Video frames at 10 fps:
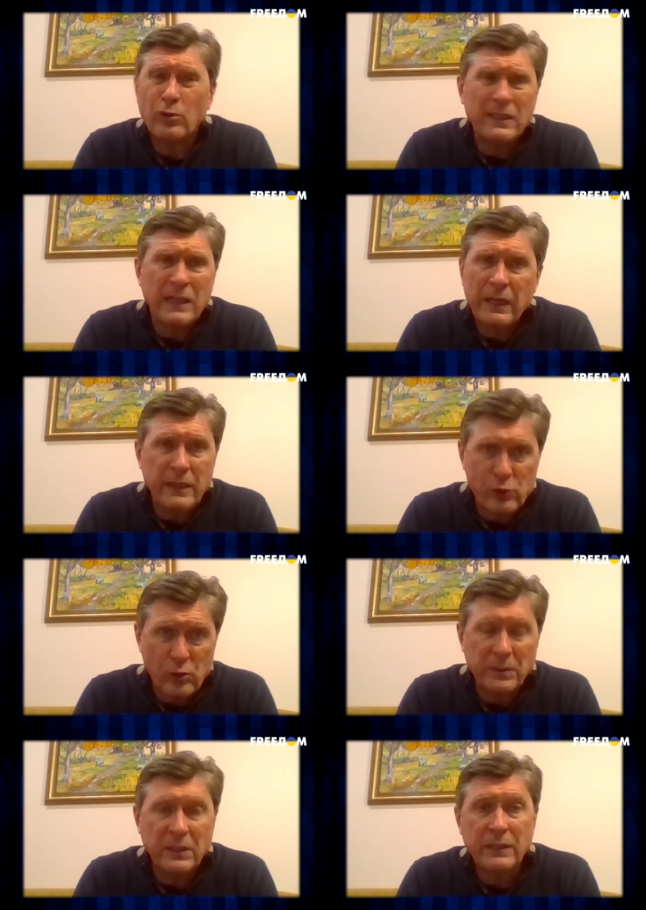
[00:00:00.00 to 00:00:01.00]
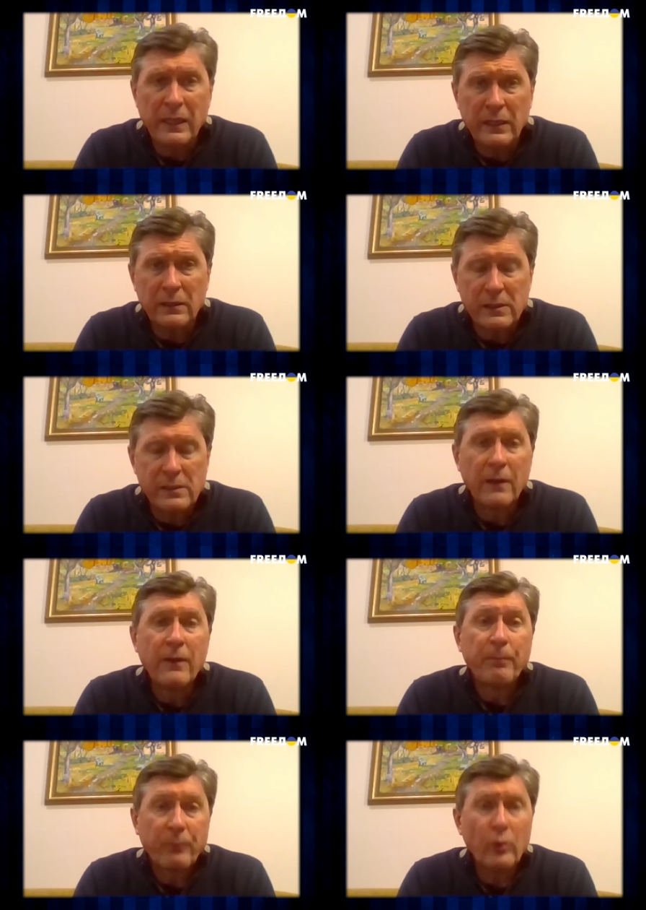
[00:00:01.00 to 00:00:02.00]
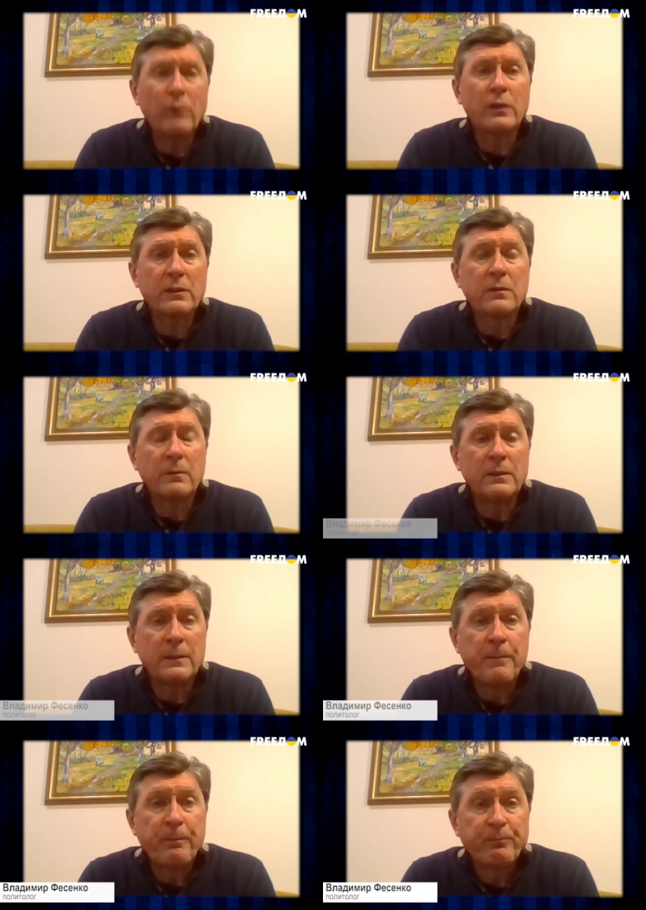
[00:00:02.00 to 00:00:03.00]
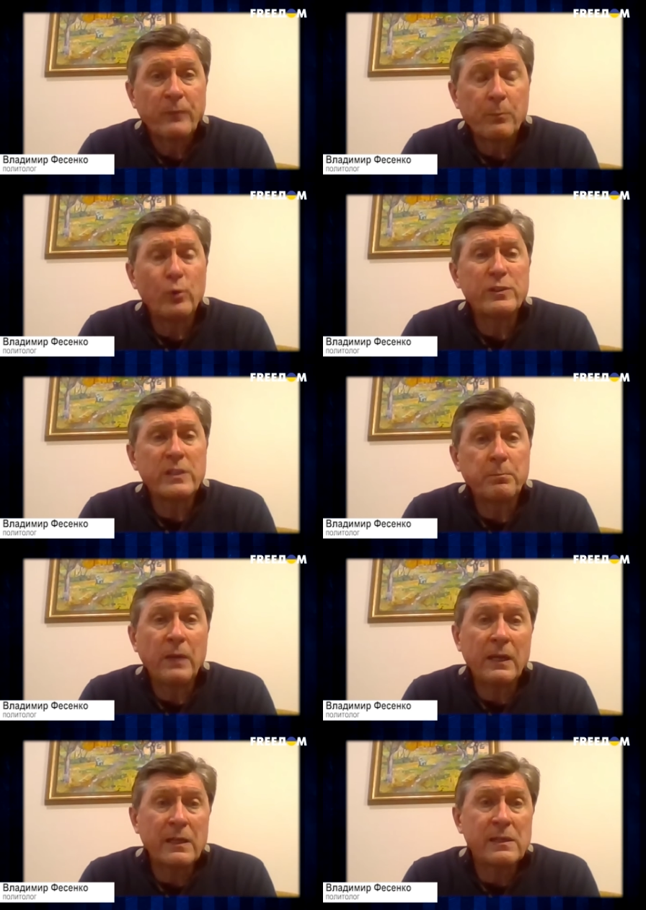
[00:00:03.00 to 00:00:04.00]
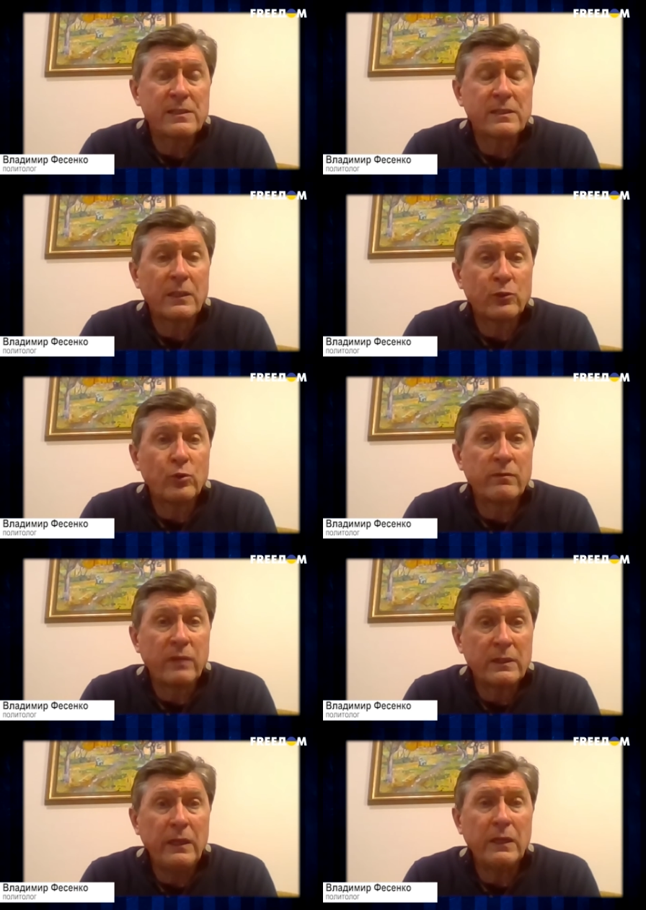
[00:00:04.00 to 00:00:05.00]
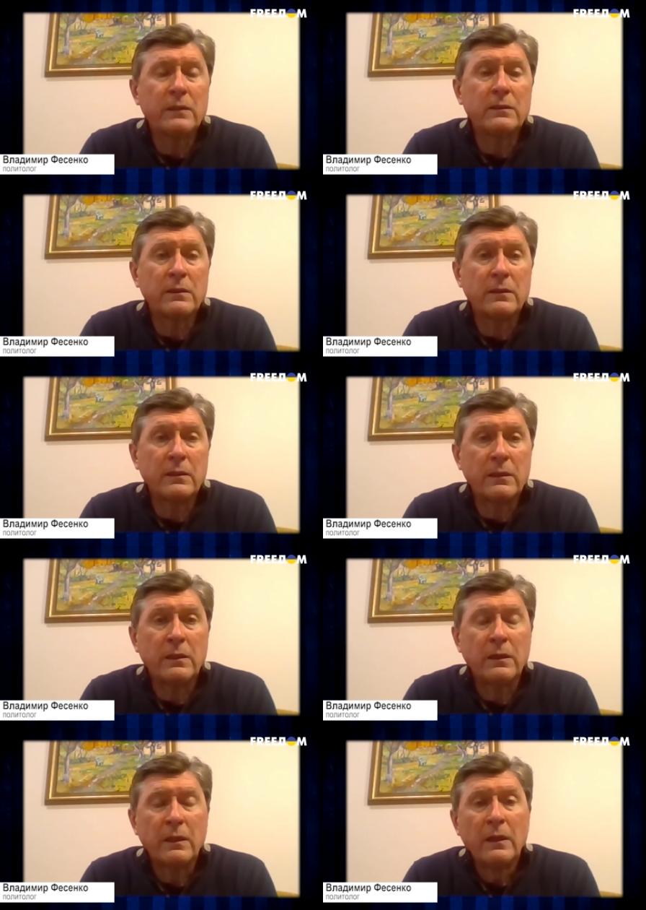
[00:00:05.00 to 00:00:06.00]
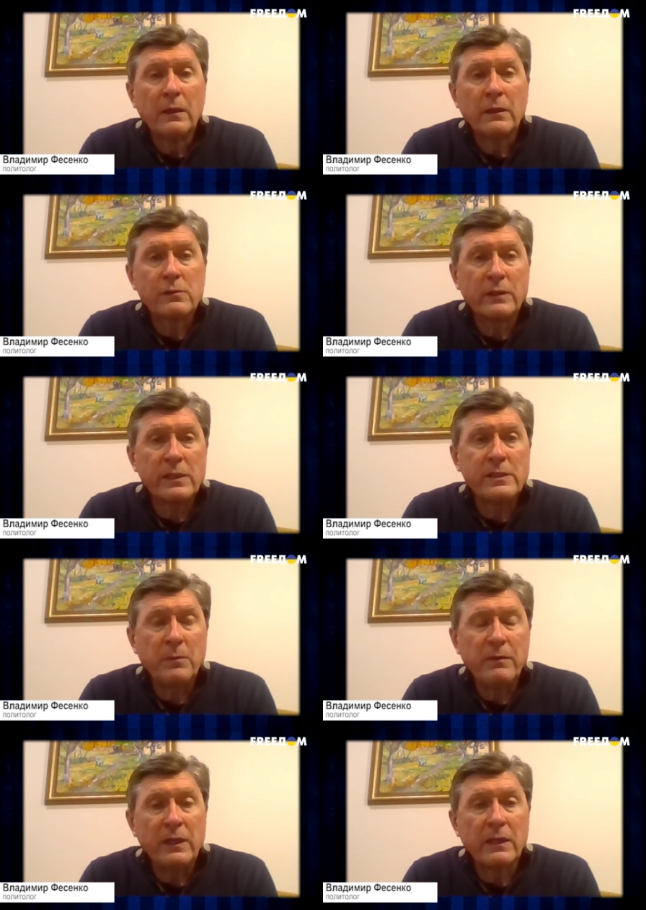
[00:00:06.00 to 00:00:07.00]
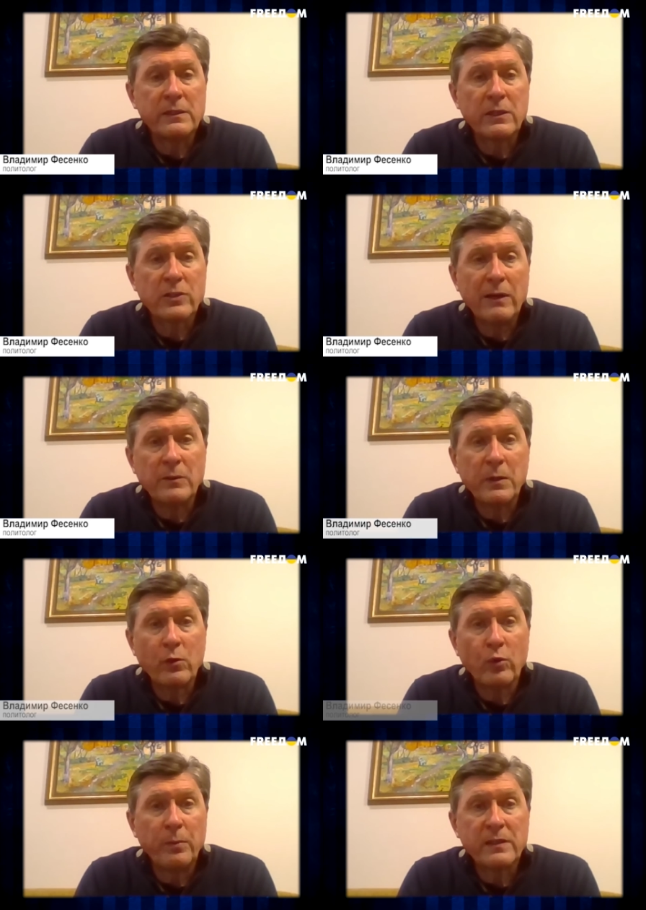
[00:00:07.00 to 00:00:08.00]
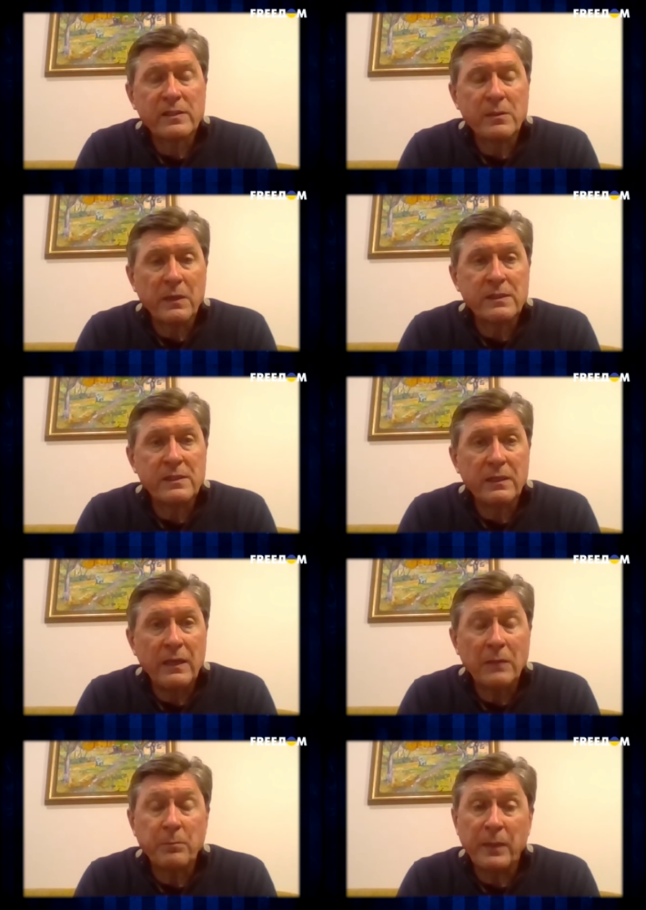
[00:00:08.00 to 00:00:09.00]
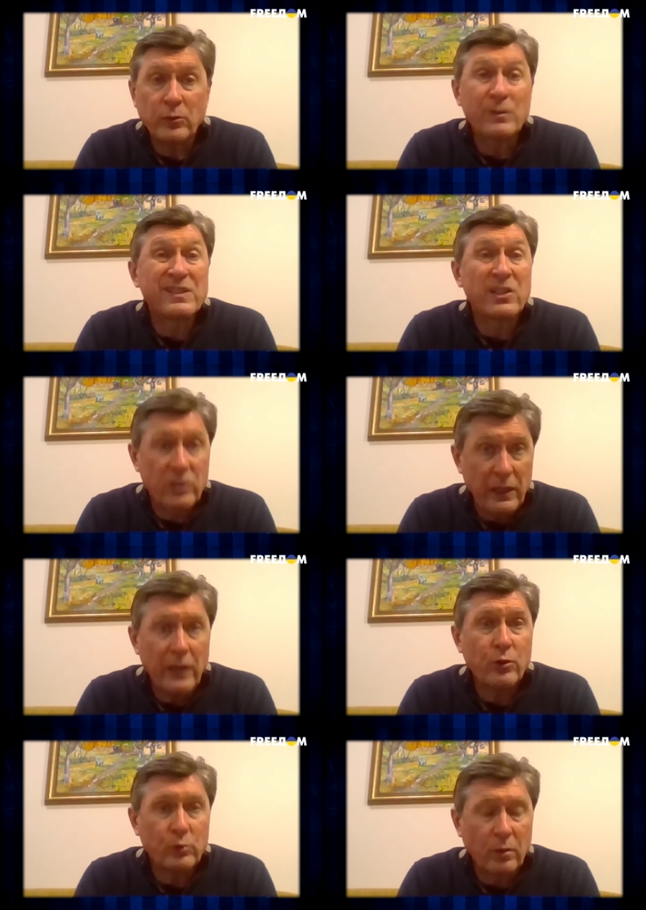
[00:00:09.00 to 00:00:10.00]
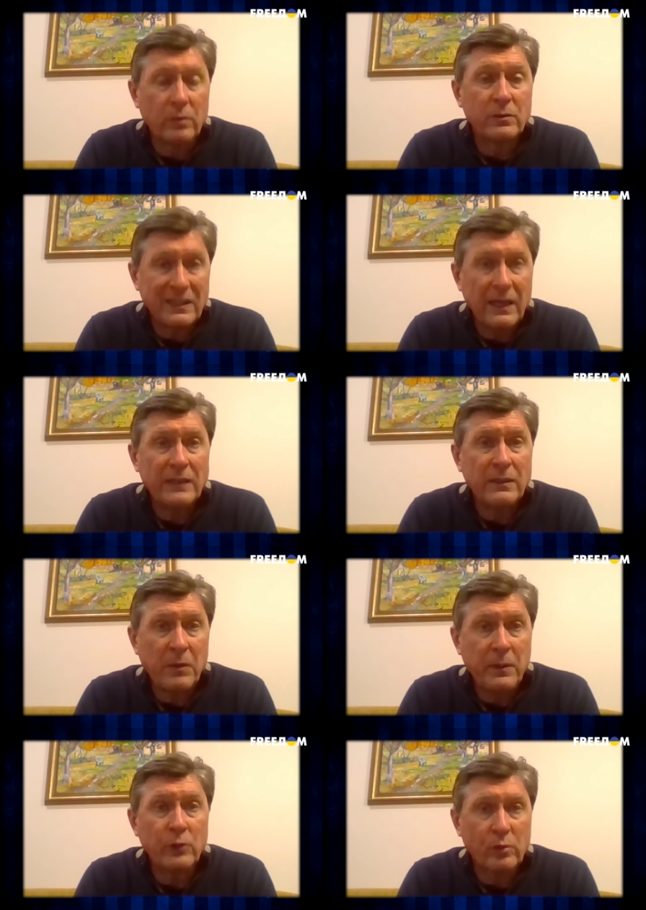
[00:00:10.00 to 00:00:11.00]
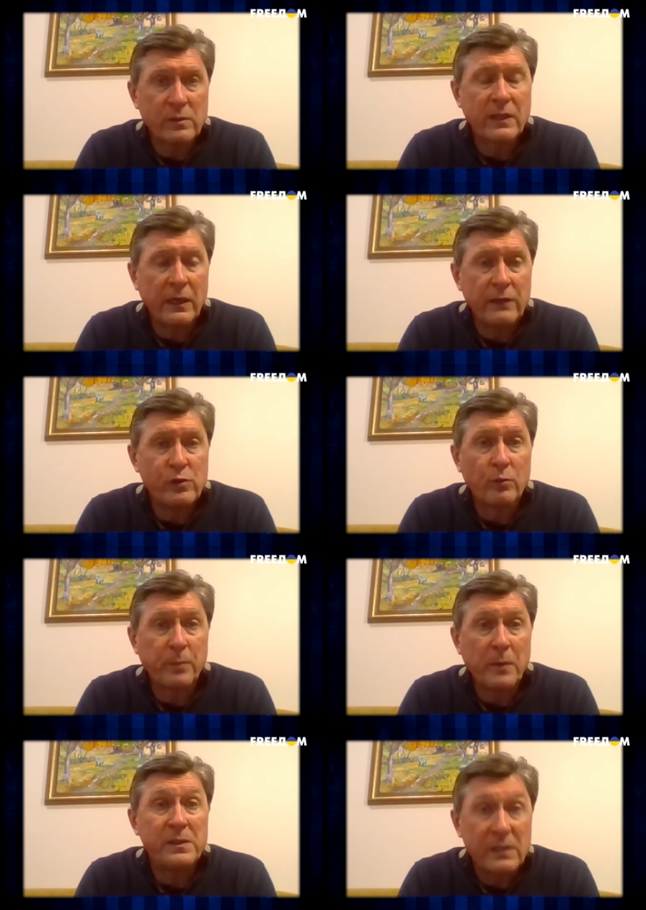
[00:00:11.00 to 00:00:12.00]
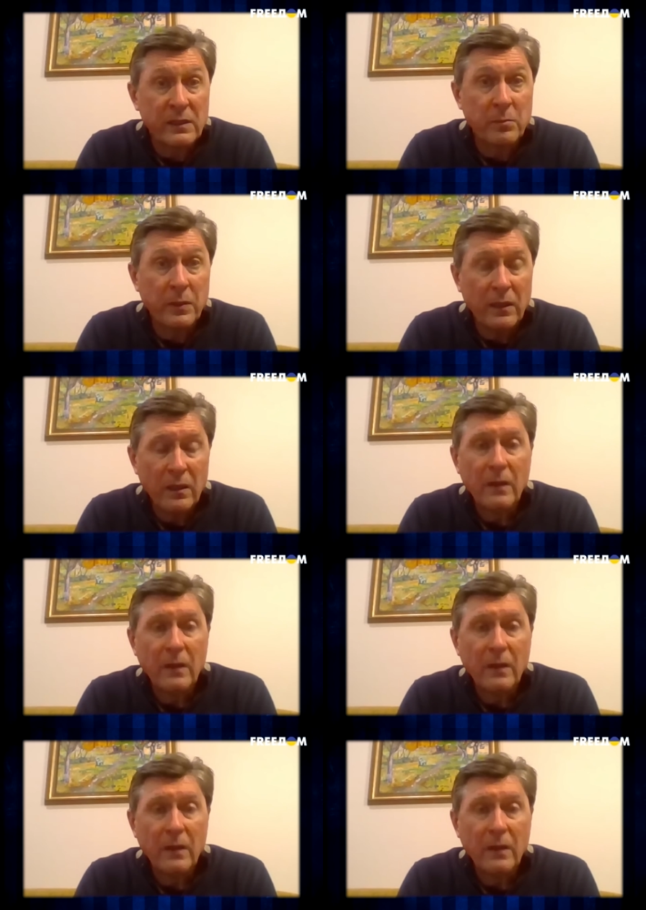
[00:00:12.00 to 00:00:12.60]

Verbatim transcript: Ну, она не особенно таилась. Ну вот э, Путин оказался на одной волне э, с вот этими великодержавными комплексами россиян. Поэтому, к сожалению, но на данный момент он, скорее всего, победил бы